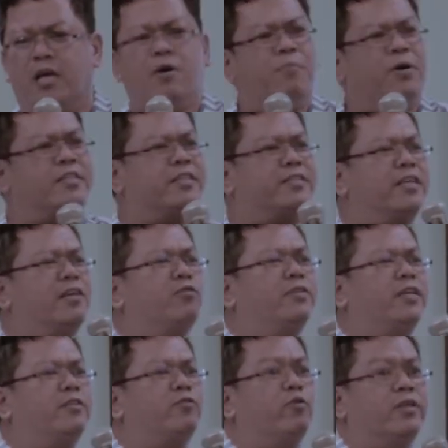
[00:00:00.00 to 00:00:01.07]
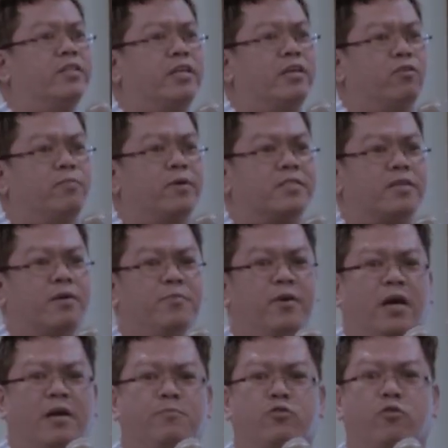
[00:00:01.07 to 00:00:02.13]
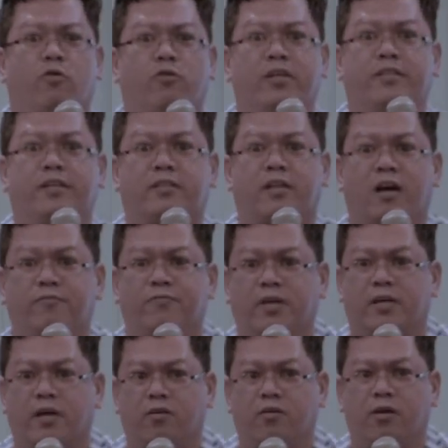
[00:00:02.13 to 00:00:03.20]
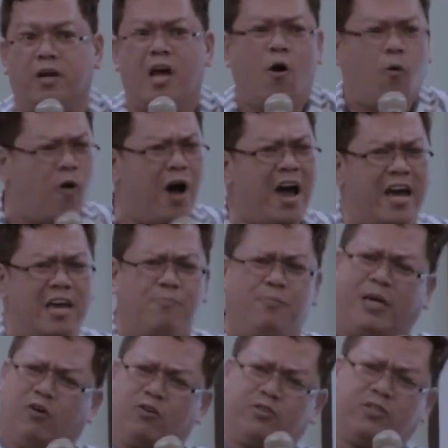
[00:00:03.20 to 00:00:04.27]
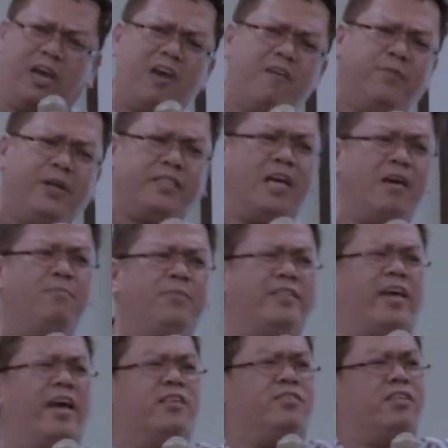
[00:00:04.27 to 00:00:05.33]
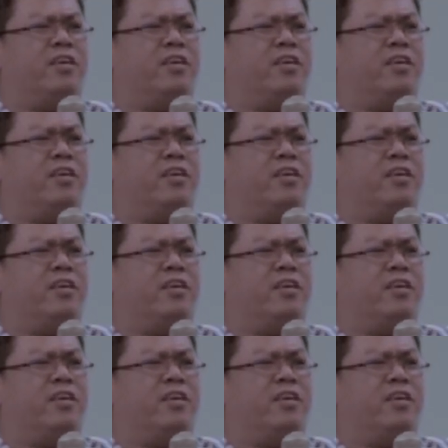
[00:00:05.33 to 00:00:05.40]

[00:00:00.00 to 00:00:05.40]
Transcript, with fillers: Pagdating ko dito, hindi ko masabi, I'm sorry, na-traffic ako. Why? Because every time that I say